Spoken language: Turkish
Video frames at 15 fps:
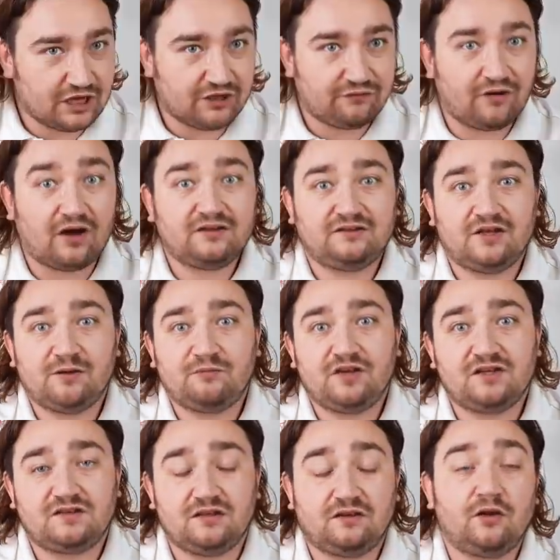Yani Fatih Terim
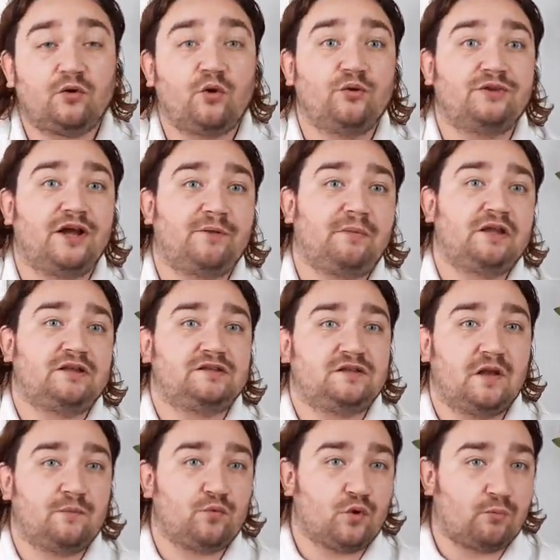kesinlikle göndermek
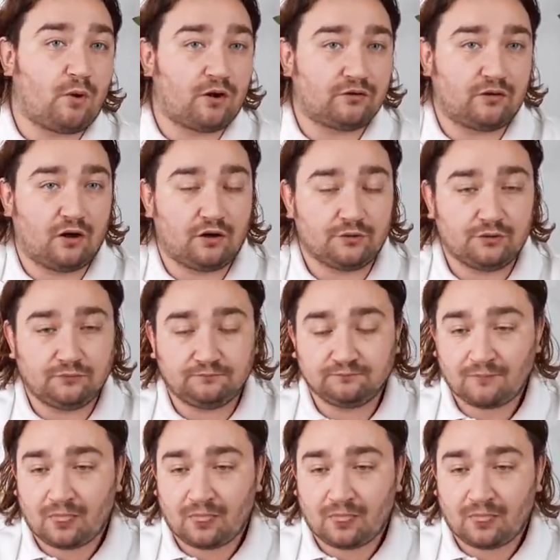istemiyor Markao'yu.